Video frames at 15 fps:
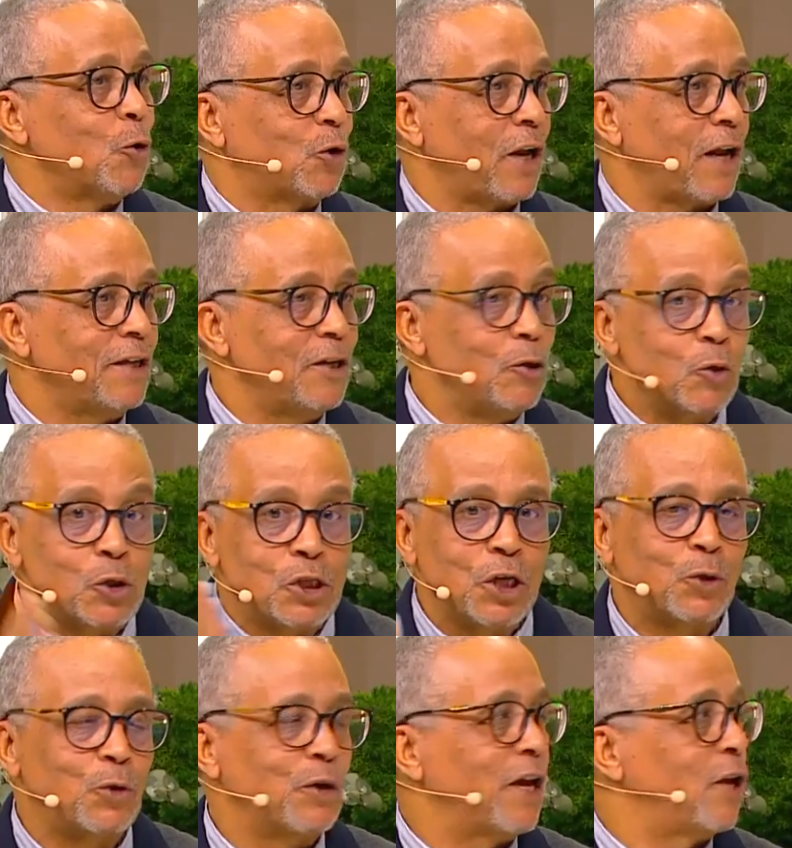trahit, nous
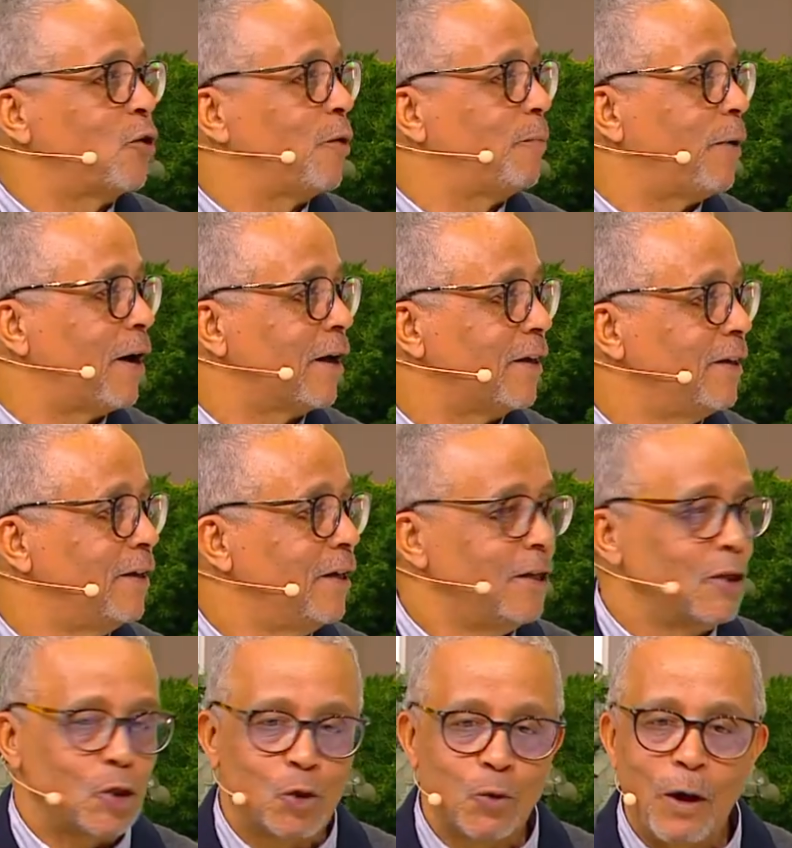situe quelque part.
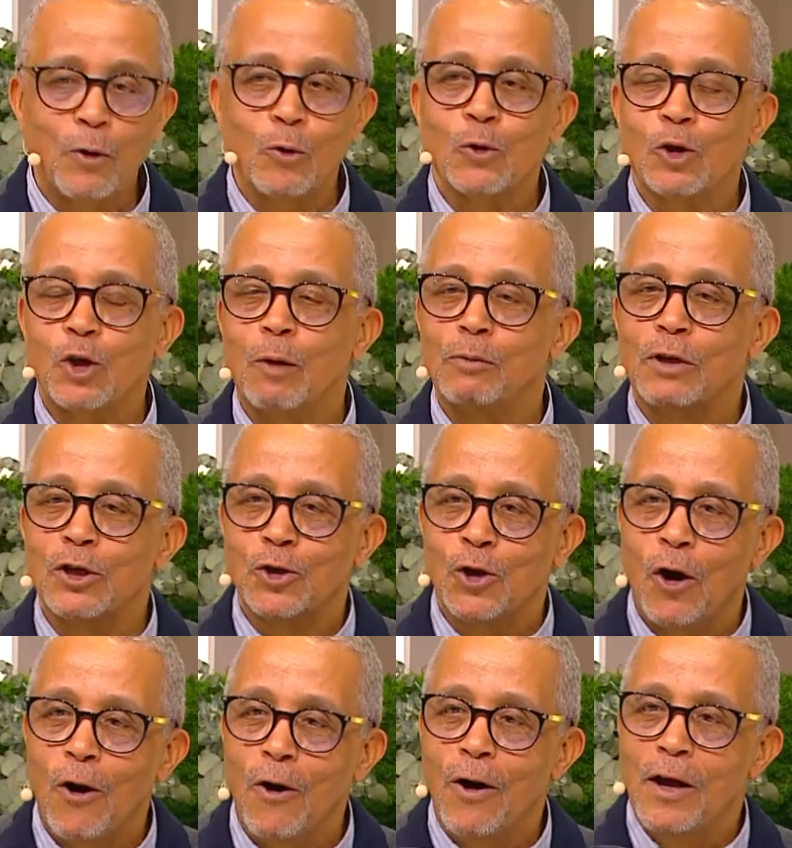Soit nous sommes des
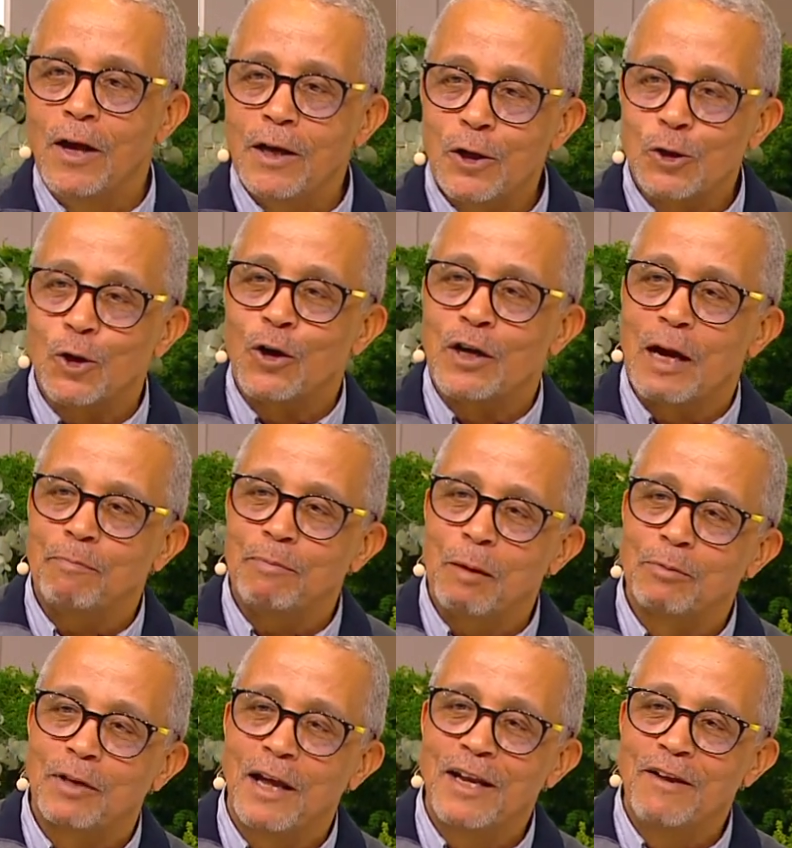gens qui sont
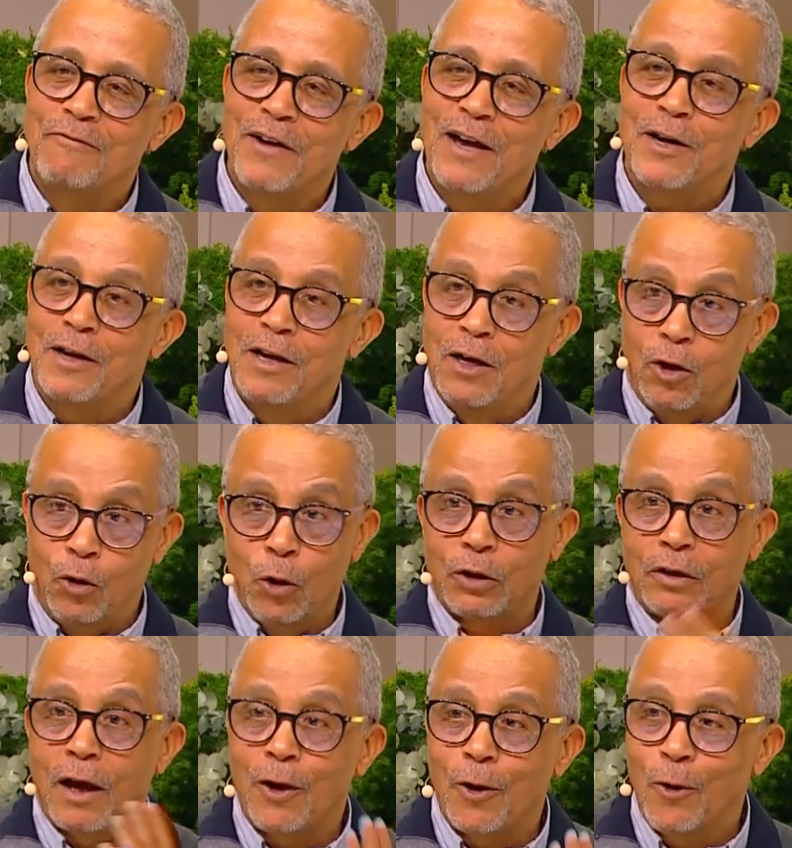capables d'aller vers le
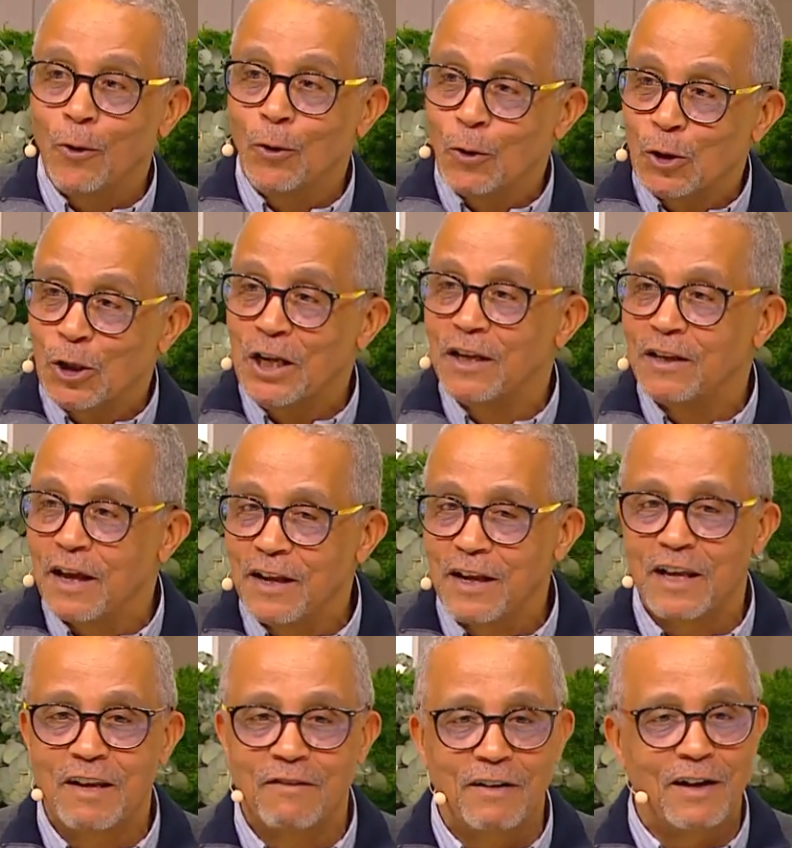talent, le génie d'un
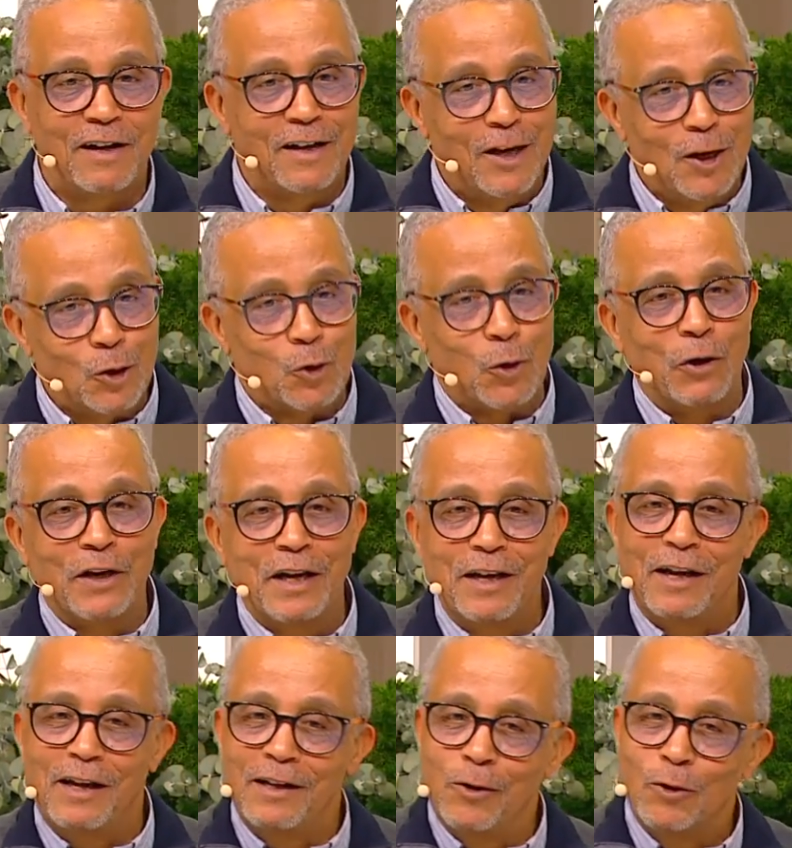écrivain, soit
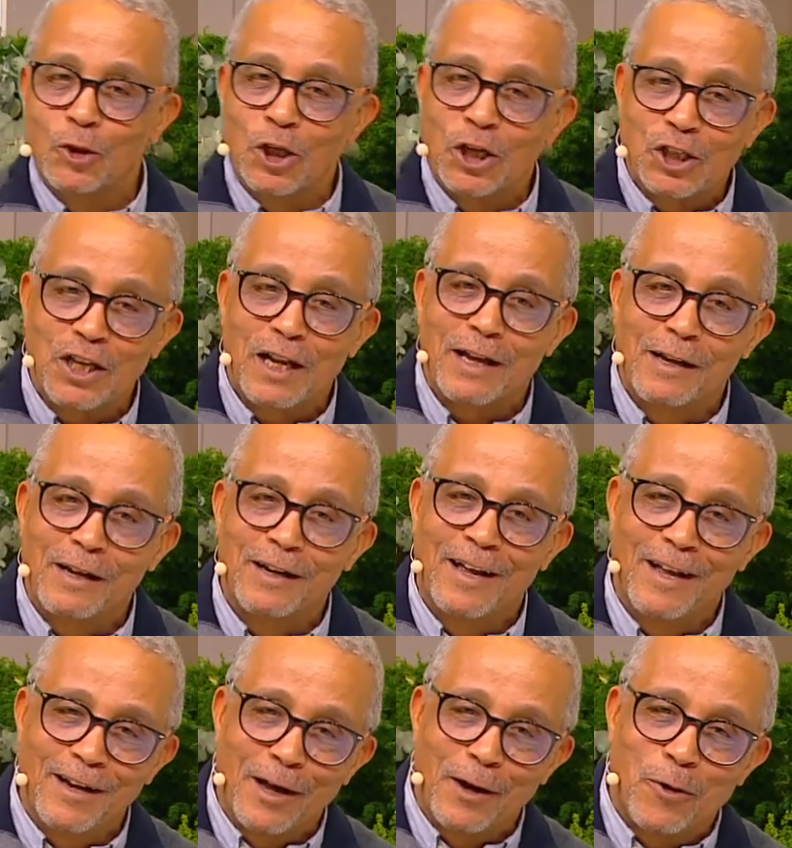on, on cherche
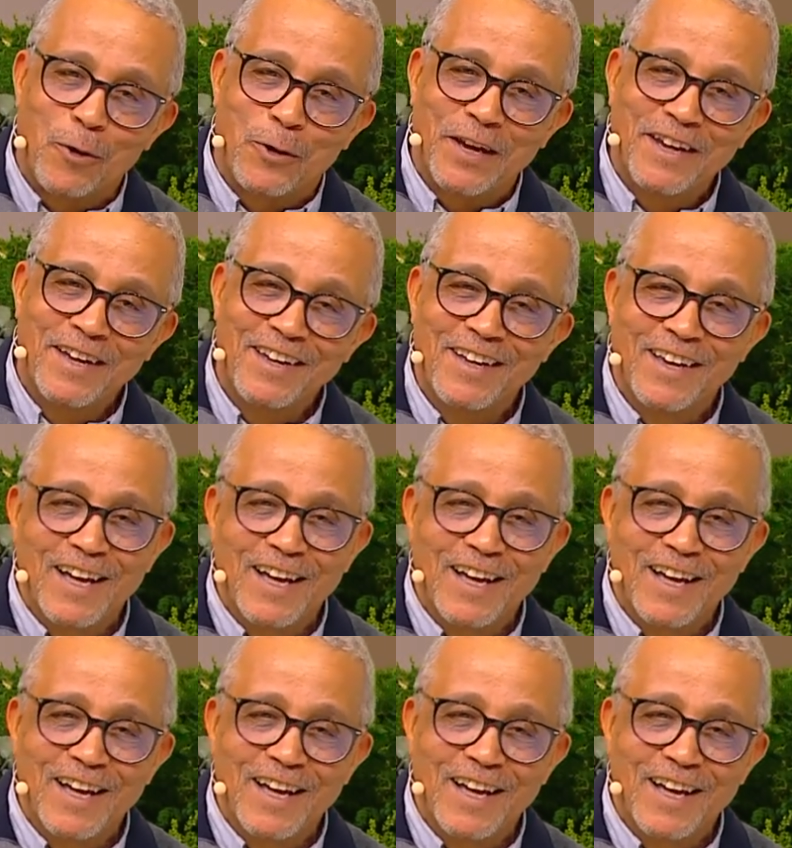la, coquille,